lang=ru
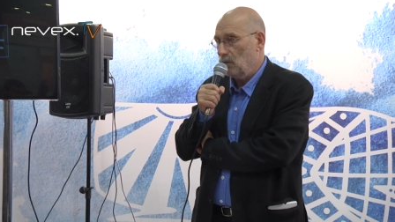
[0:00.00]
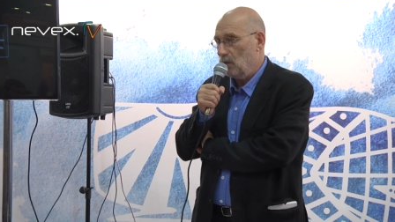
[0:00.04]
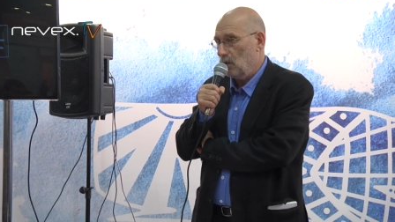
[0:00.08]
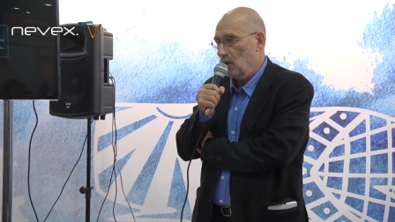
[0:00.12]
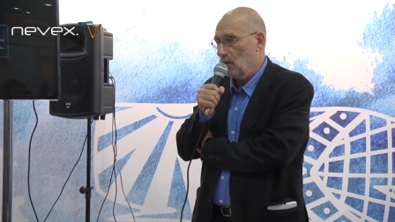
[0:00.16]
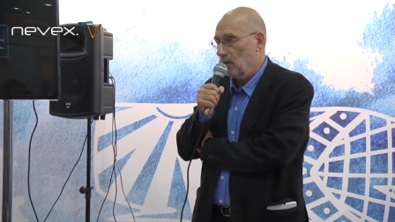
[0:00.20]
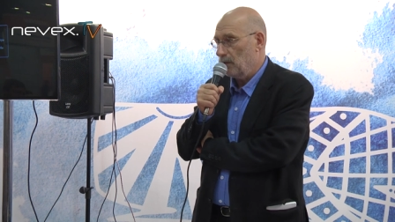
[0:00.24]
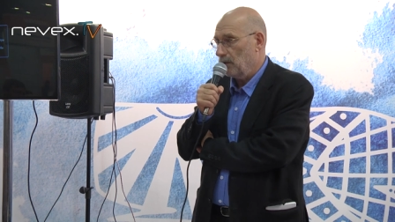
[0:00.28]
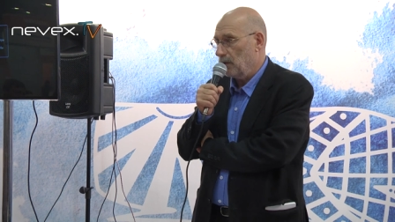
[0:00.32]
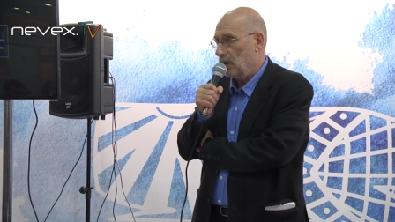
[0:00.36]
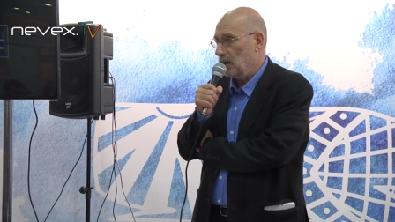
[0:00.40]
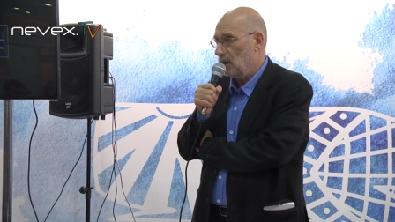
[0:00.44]

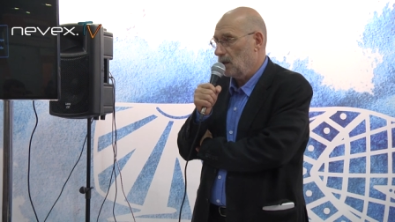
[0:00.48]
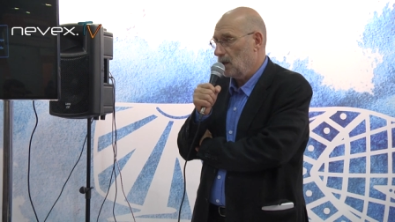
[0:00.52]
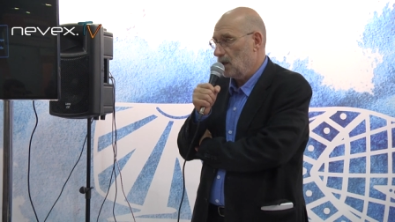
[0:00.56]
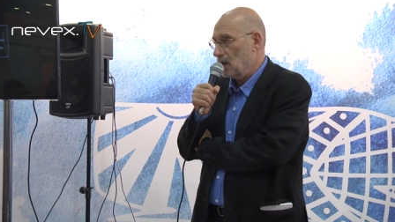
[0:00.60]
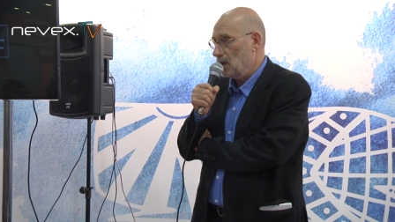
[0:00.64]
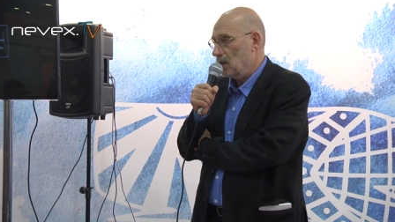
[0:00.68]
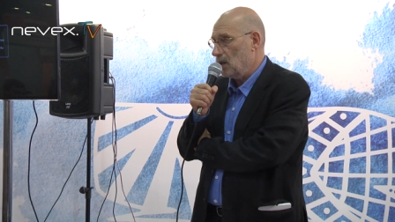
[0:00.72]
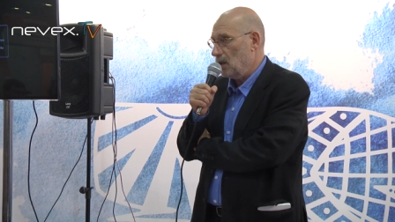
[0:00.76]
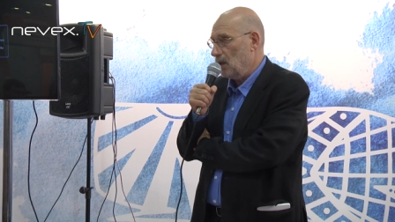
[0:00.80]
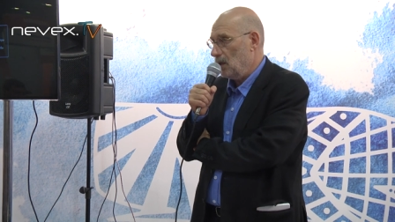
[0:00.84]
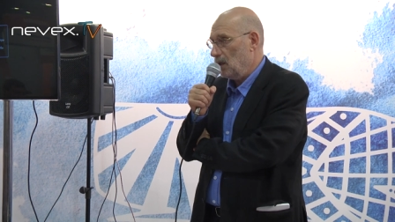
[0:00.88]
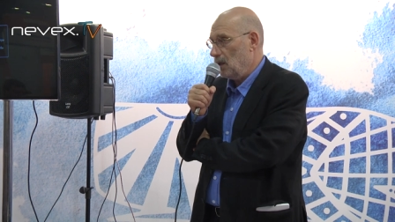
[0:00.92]
волю
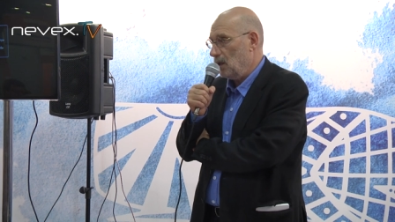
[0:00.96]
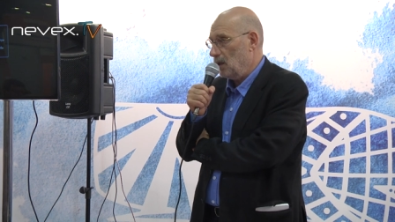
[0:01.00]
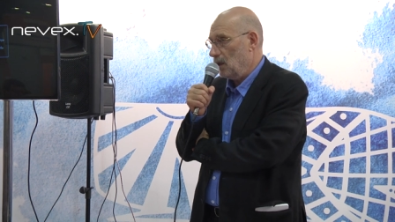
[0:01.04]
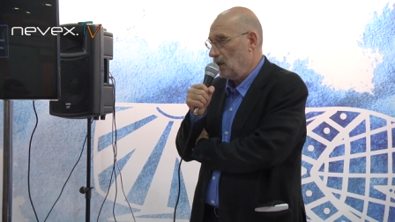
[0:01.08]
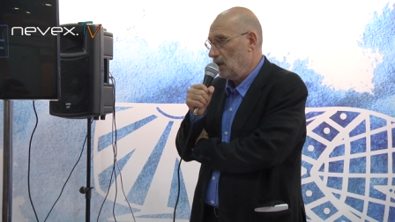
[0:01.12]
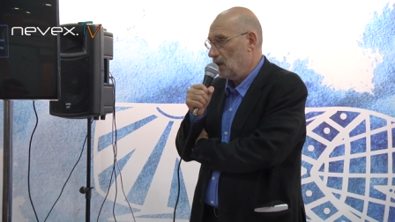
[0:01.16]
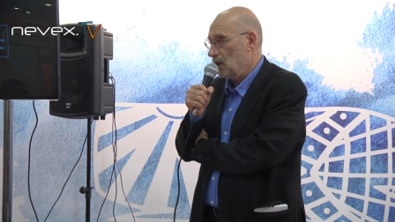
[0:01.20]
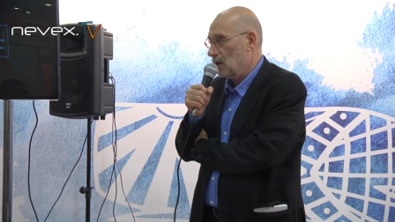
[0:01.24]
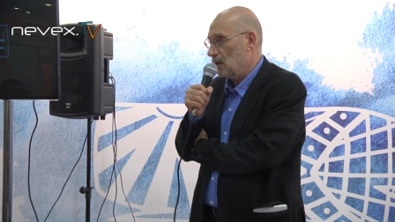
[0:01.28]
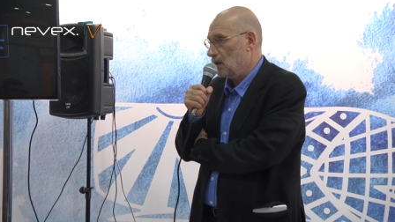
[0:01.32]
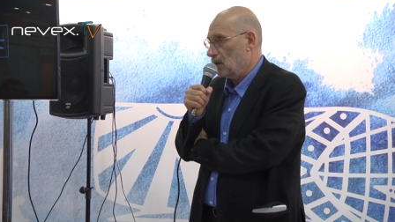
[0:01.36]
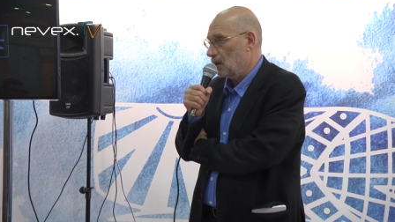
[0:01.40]
фантазии
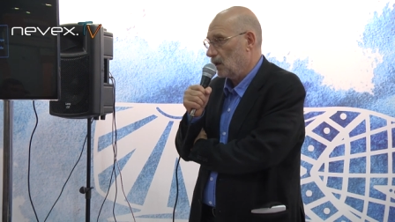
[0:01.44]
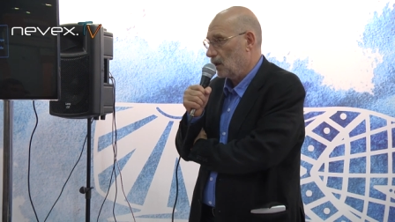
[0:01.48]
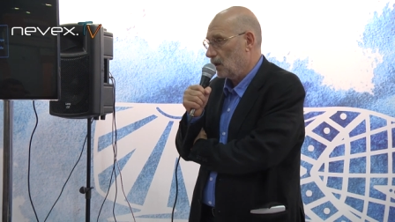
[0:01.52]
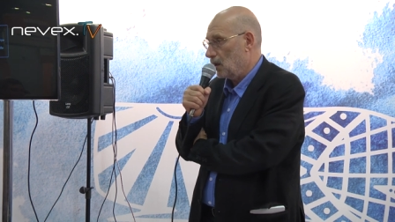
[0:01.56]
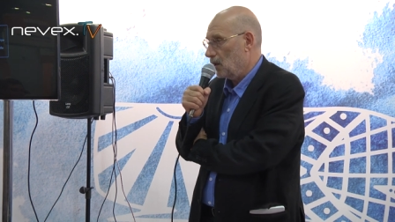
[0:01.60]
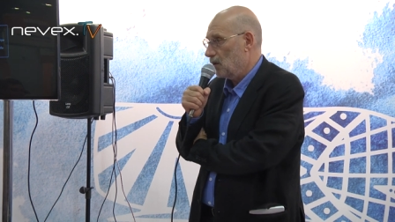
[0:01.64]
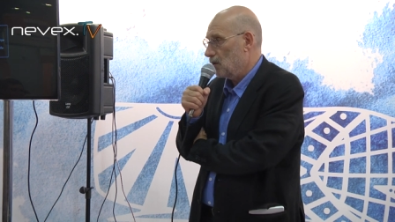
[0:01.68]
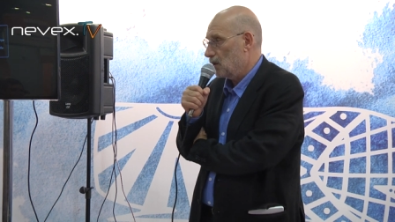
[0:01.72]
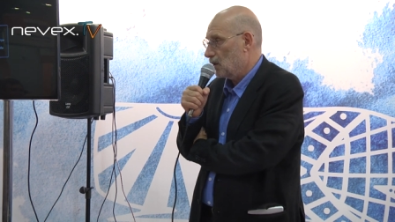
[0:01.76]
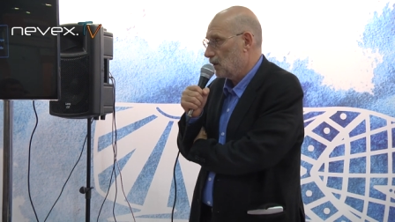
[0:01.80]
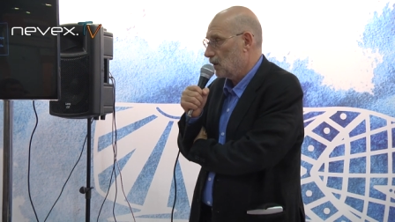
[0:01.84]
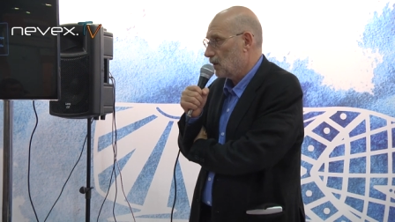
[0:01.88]
и
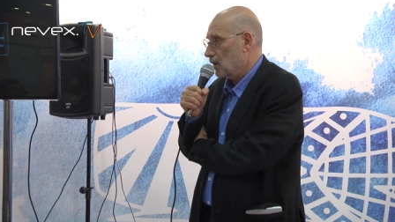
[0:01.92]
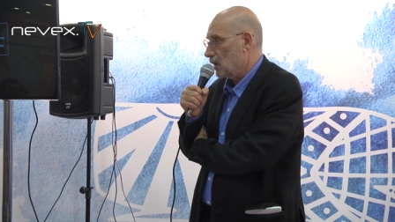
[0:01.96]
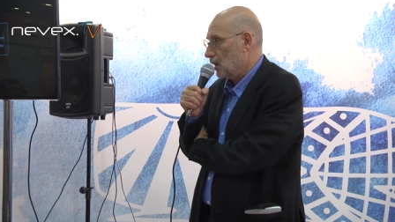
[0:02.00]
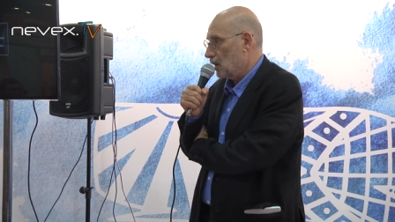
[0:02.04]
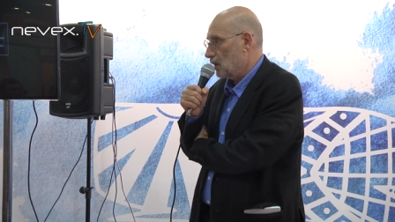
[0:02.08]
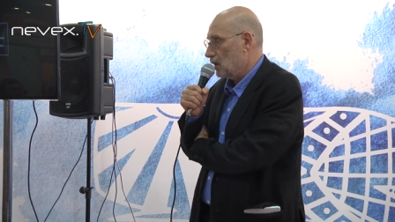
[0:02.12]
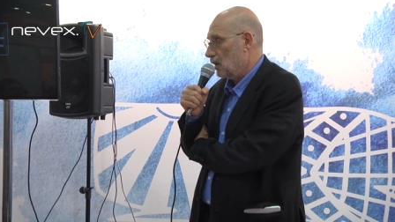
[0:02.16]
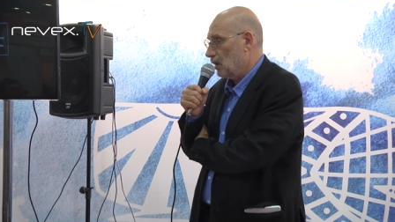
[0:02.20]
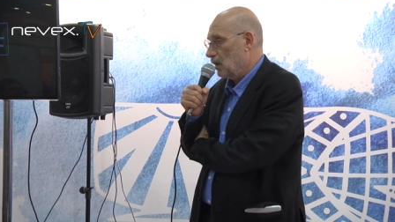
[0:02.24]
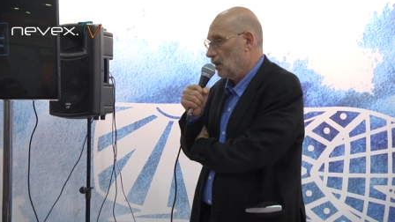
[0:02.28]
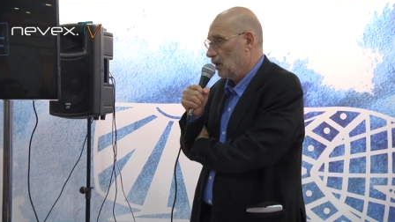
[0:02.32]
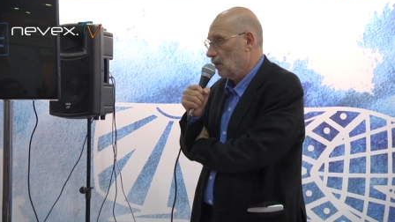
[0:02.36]
стараюсь, так
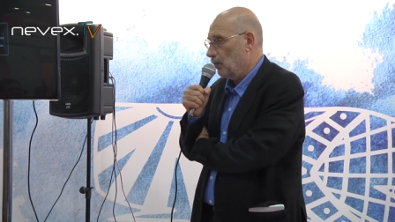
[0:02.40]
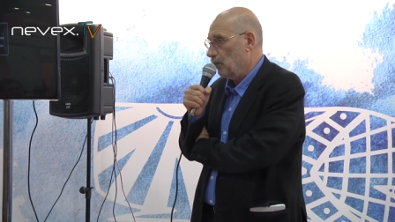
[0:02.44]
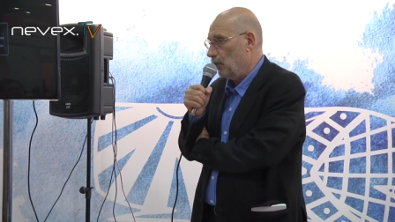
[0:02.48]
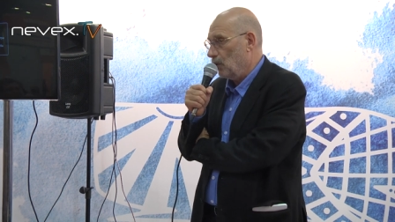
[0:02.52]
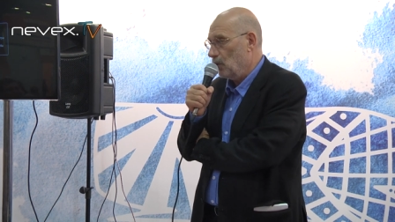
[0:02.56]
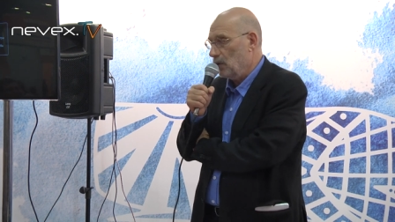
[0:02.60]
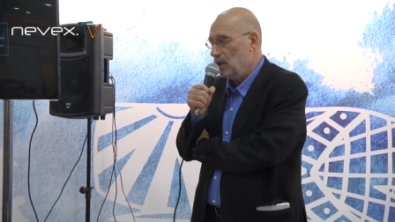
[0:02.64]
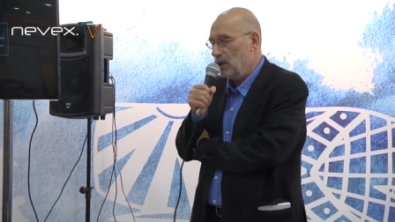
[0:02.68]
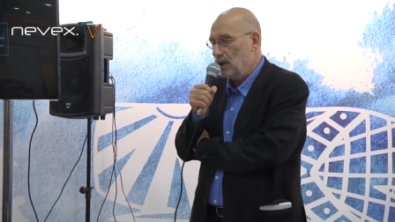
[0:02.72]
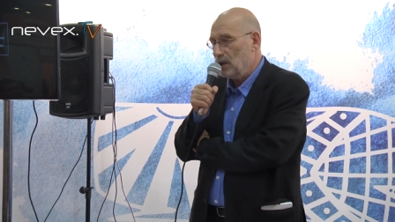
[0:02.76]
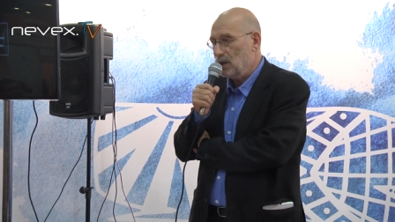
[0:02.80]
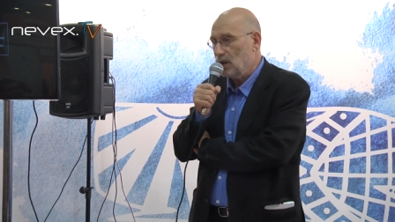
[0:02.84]
сказать,
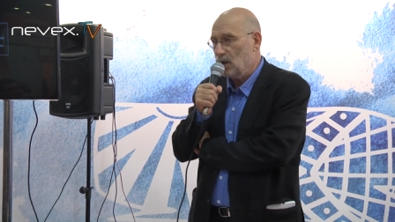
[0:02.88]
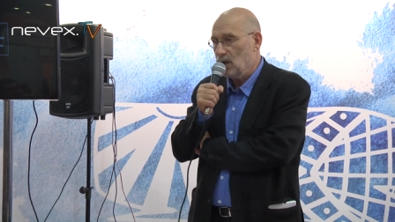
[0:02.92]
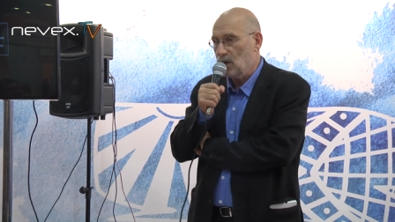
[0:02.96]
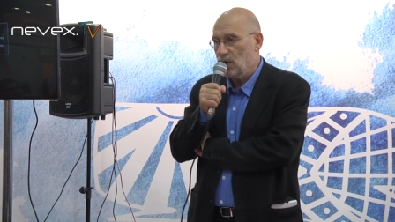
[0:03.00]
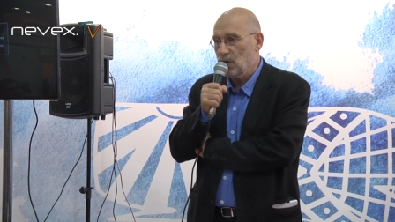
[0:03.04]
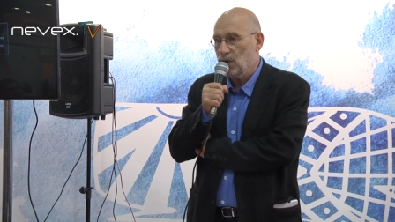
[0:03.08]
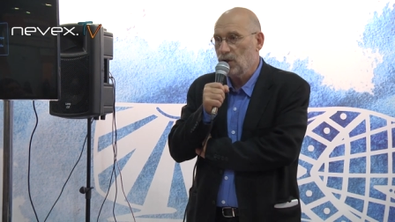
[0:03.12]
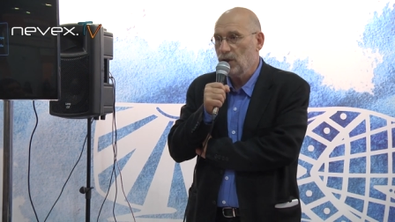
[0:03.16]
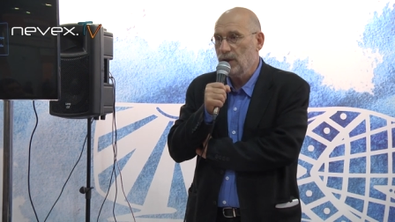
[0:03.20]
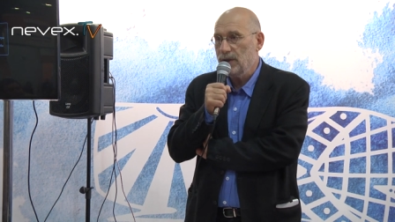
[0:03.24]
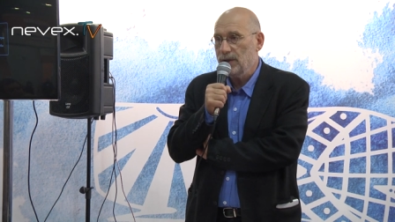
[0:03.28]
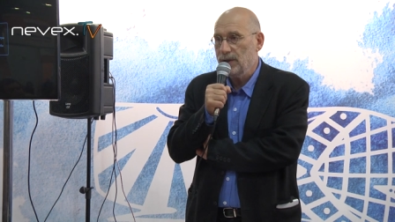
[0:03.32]
наполнить
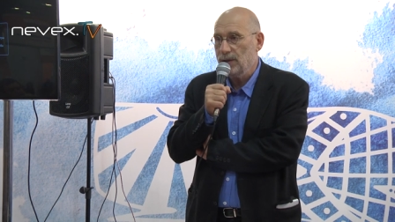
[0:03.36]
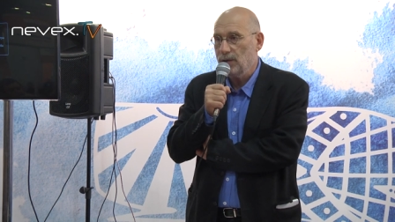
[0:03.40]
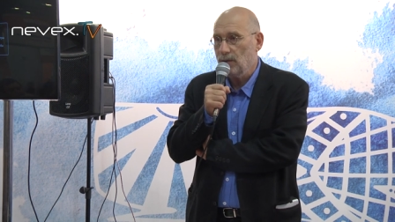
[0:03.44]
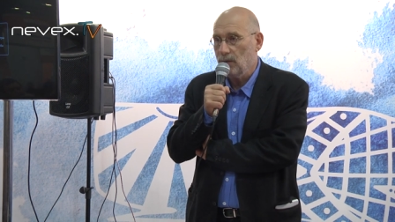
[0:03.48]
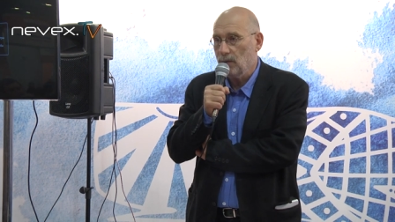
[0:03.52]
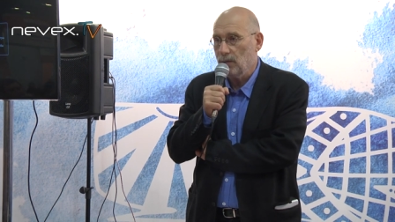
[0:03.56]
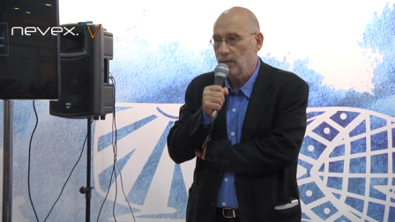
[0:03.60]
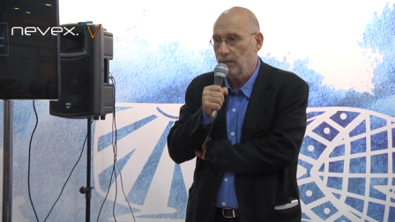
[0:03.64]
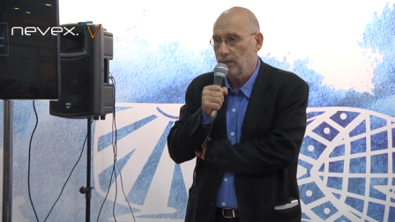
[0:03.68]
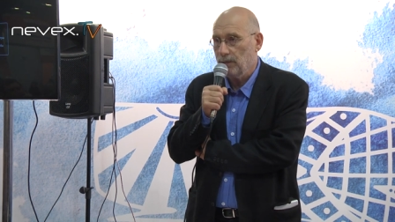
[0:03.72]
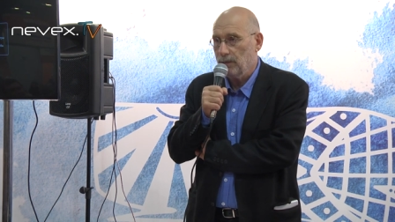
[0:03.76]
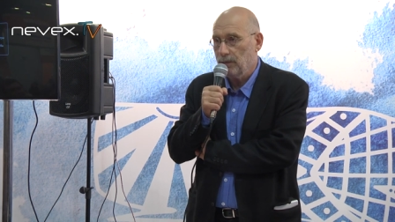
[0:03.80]

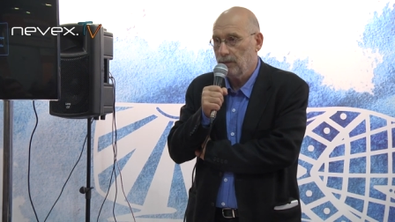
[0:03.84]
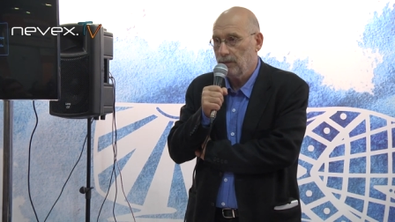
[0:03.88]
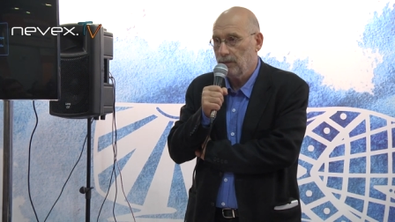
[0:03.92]
жизнью.